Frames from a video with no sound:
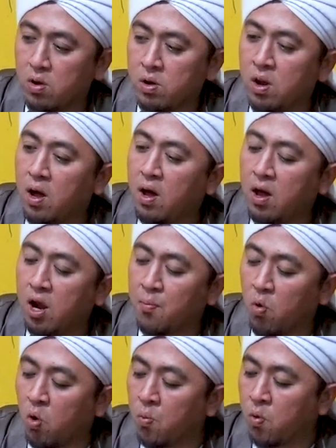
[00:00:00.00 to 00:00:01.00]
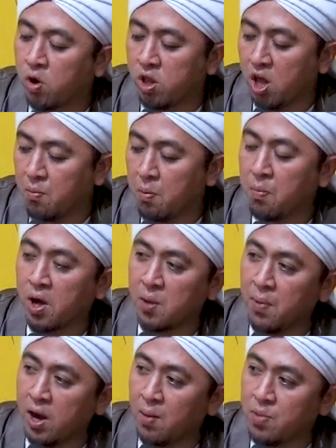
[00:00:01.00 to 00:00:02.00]
dalam umurnya membagi
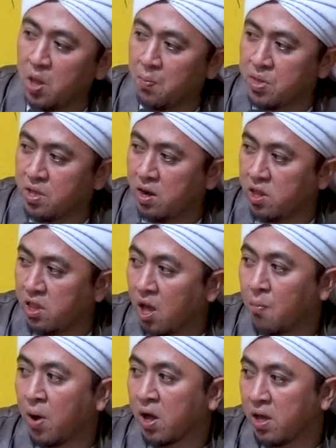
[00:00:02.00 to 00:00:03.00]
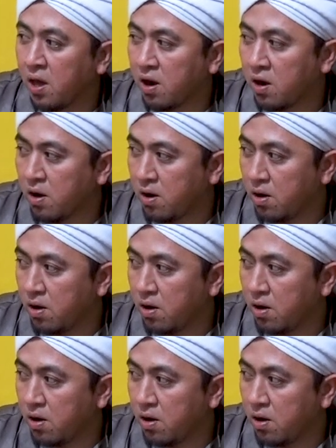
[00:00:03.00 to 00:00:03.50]
malamnya menjadi tiga bagian.